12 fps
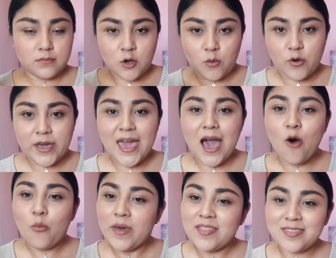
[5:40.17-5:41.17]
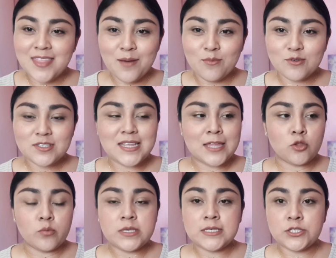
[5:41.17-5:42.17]
como que aumentamos de
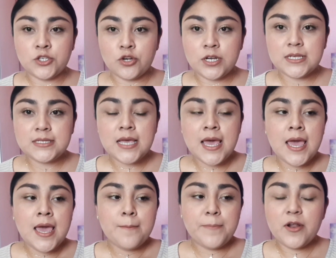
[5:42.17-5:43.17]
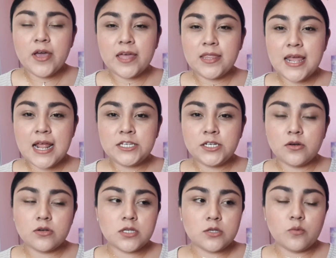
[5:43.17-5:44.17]
atomizaciones. Pero en general,
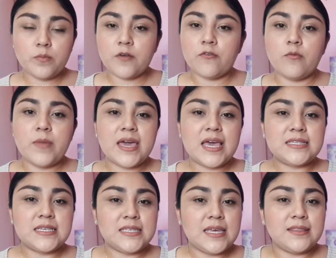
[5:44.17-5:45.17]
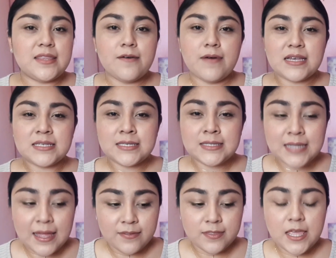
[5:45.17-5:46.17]
chicos, es un perfume que se siente
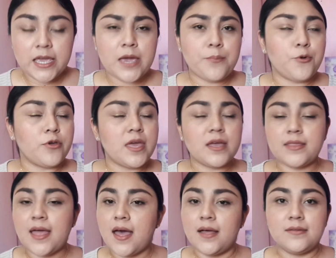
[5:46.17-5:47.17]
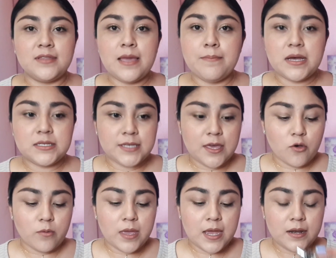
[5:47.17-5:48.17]
bastante, que proyecta
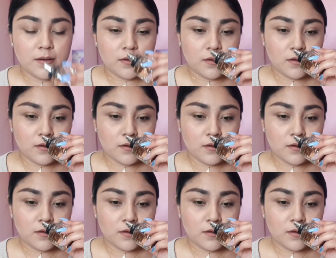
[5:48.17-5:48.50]
demasiado bien.